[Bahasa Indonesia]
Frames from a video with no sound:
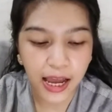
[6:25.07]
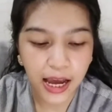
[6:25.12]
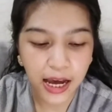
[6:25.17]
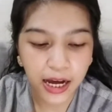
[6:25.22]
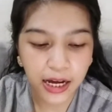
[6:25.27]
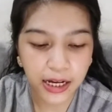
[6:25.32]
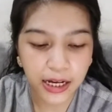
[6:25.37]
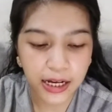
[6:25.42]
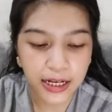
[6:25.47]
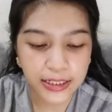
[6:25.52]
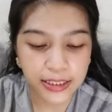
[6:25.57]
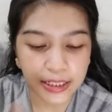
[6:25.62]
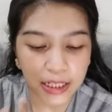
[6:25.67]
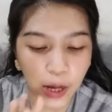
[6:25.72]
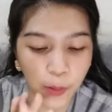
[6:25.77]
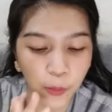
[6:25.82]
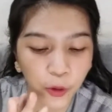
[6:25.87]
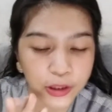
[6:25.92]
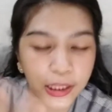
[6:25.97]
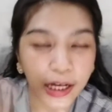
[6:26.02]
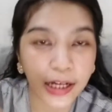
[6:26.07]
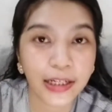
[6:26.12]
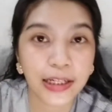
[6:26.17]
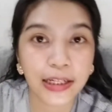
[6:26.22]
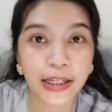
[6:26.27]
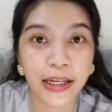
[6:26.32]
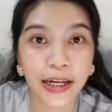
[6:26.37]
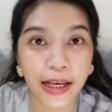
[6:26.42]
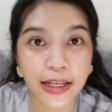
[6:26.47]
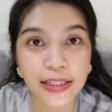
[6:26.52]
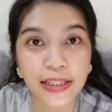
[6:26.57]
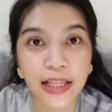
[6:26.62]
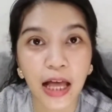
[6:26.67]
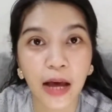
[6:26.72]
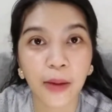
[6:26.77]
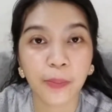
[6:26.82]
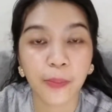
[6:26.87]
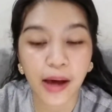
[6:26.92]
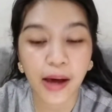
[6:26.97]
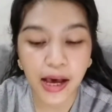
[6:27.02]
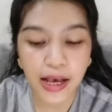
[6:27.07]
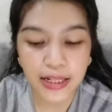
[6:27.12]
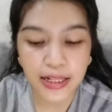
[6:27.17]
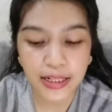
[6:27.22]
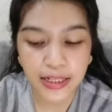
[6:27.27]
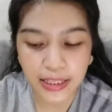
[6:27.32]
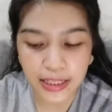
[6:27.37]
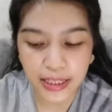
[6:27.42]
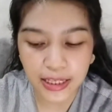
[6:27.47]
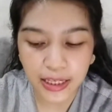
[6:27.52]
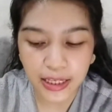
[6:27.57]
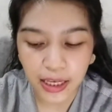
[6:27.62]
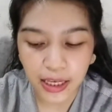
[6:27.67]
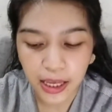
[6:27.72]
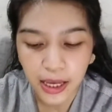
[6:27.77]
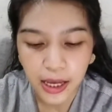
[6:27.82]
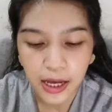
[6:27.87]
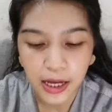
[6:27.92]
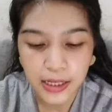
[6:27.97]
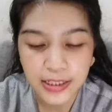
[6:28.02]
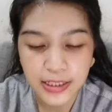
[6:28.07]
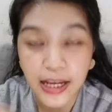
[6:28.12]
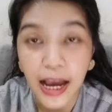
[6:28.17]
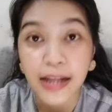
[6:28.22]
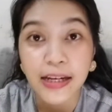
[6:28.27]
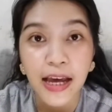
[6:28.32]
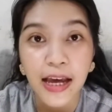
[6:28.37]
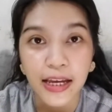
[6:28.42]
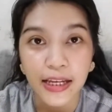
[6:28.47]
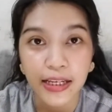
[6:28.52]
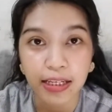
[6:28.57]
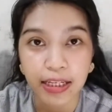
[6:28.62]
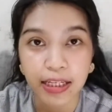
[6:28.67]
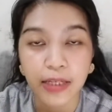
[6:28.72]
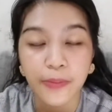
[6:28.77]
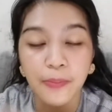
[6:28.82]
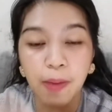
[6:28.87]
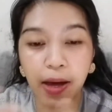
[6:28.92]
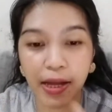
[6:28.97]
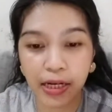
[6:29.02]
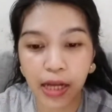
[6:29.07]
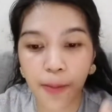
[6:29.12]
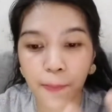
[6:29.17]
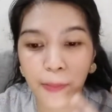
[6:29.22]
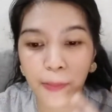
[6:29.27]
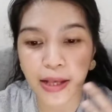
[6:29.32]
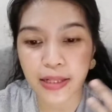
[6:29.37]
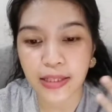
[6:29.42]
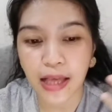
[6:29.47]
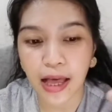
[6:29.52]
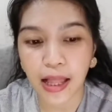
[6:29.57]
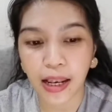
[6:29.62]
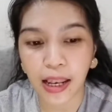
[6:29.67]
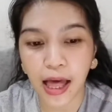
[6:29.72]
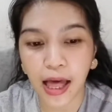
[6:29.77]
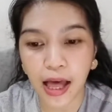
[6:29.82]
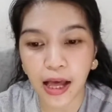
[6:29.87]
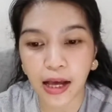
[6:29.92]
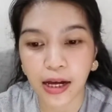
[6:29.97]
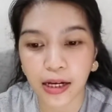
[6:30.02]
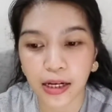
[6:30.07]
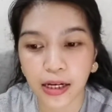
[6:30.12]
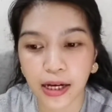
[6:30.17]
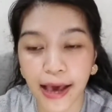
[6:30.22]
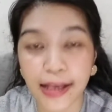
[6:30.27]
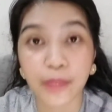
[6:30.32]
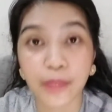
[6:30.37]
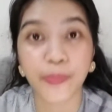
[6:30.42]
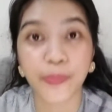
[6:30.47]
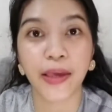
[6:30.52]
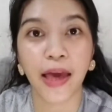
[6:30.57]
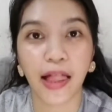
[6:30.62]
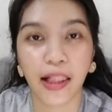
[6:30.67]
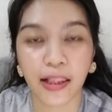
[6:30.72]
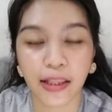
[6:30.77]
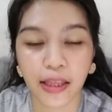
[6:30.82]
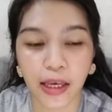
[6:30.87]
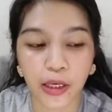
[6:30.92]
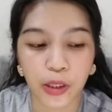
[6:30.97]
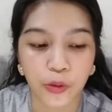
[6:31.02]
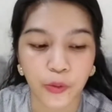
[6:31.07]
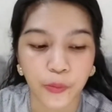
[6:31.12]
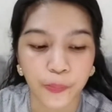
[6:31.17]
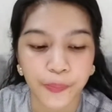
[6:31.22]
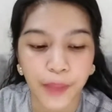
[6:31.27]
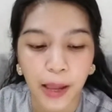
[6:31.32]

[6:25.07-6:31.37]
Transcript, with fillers: uh, si kabotang the grace sama si Syada ini gimana masalah uh, eh, SPL-nya gitu.